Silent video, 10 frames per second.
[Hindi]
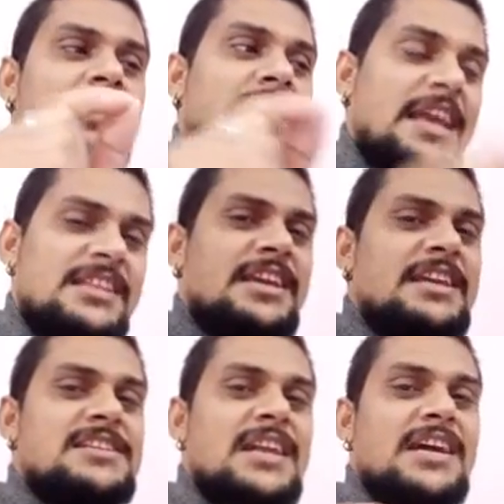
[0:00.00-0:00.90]
खेती
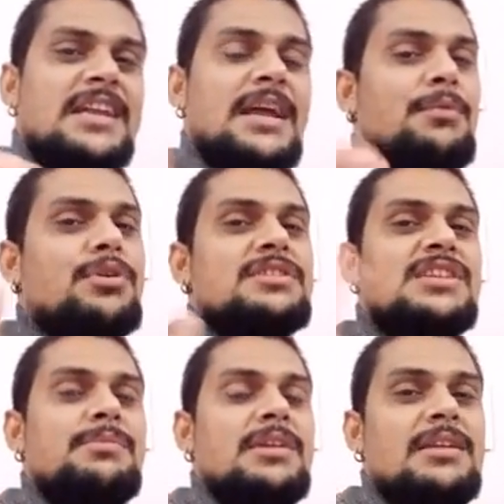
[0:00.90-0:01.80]
की जानकारी आपको
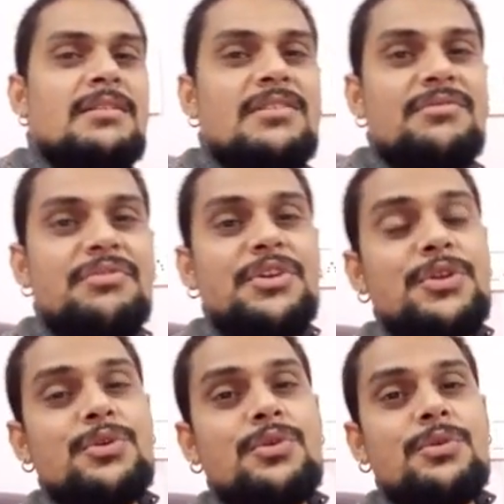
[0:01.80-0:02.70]
किसी भी
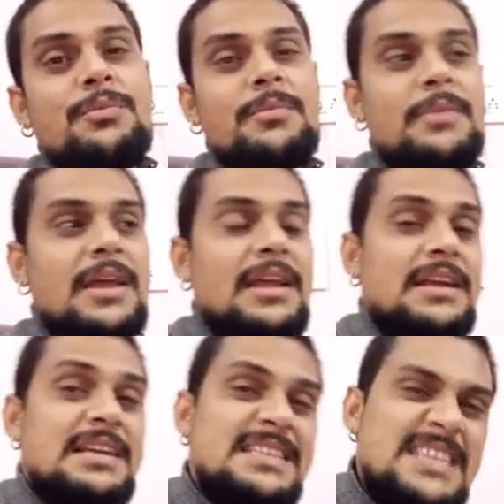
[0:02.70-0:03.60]
वीडियो में
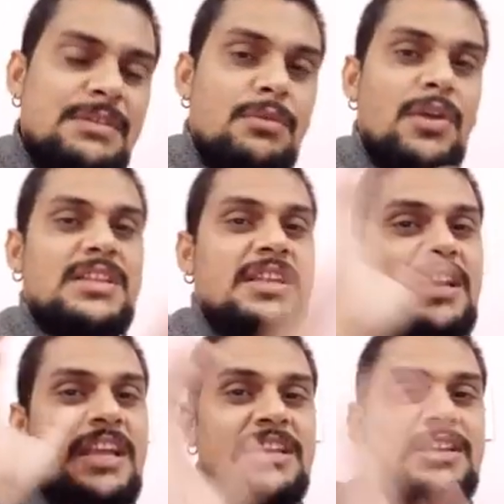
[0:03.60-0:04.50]
किसी भी व्यक्ति ने
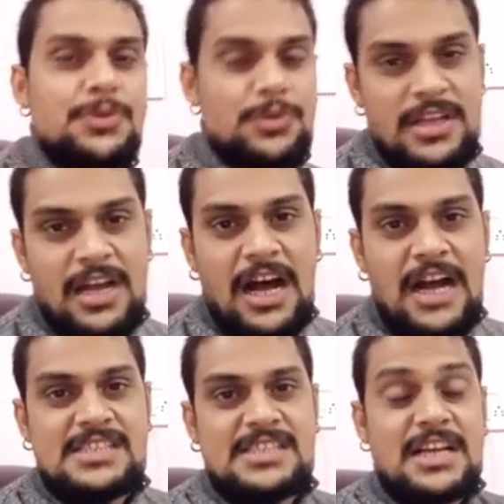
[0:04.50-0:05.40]
नहीं दी होगी
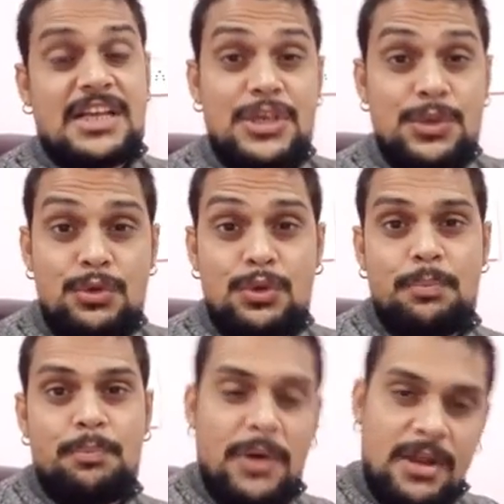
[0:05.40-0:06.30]
आज तक यूट्यूब
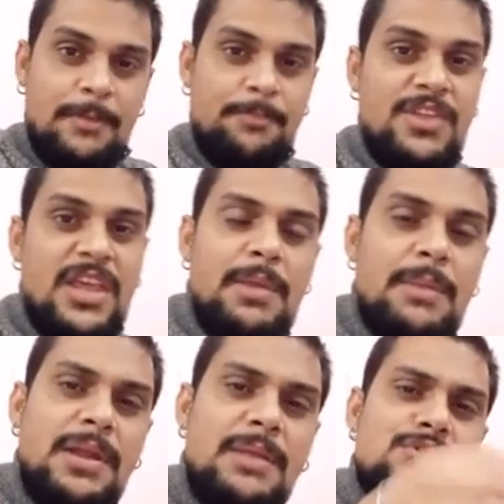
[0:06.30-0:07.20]
पर ये
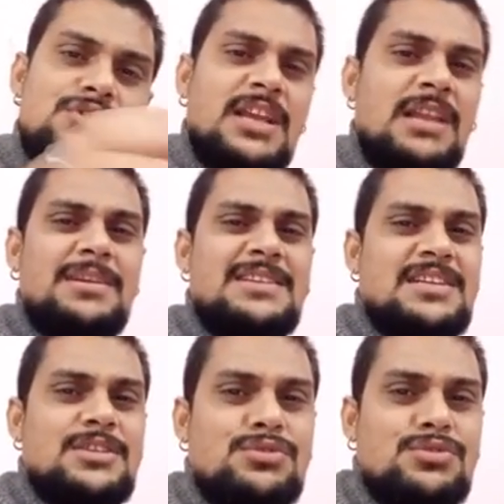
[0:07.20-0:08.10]
मैं बड़ी मुश्किल में
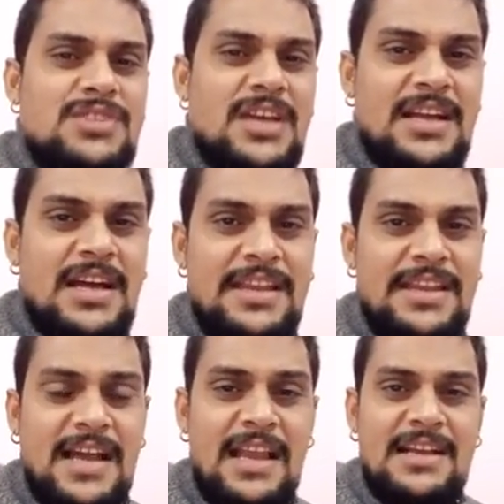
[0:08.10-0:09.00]
इसकी दोस्तों जानकारी
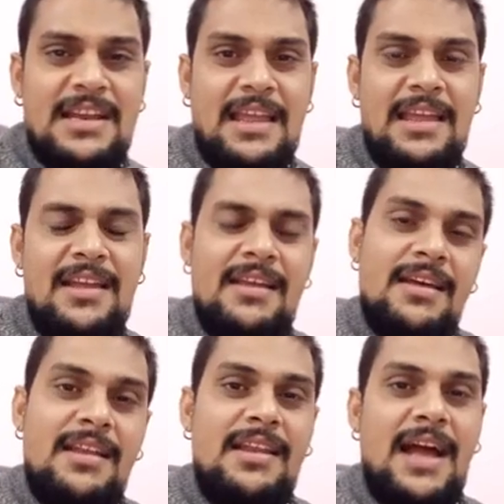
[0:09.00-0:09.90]
निकाल करके
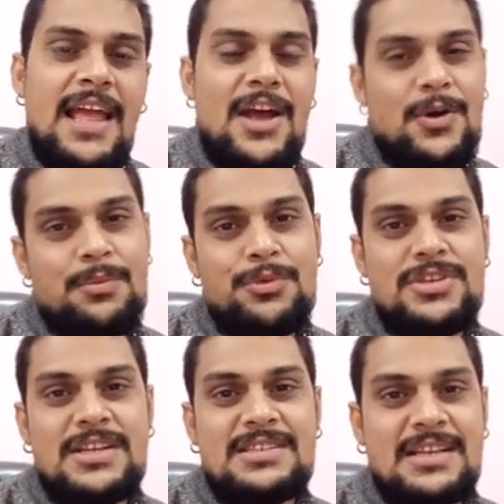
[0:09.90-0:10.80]
लाया हूँ
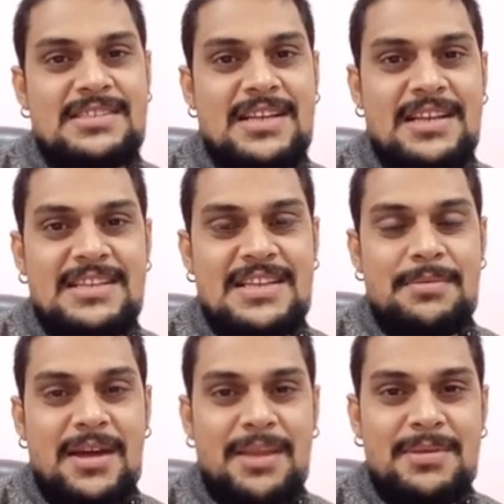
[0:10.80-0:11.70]
मुझे एक सज्जन ने इसके
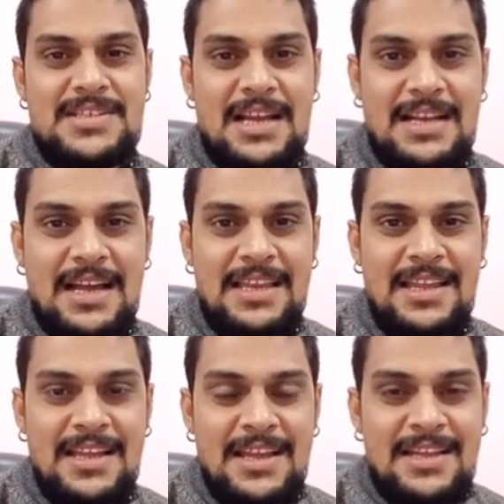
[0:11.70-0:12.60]
बारे में जानकारी
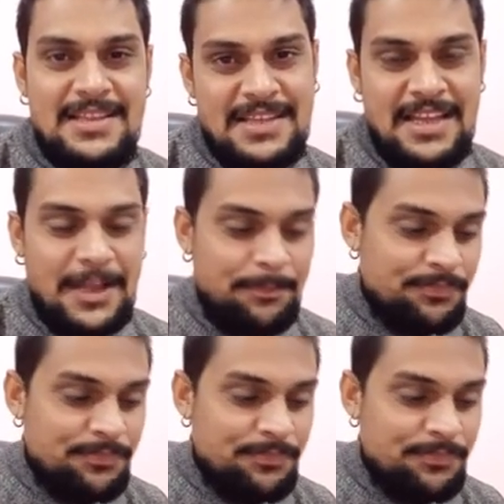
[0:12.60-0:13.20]
दी है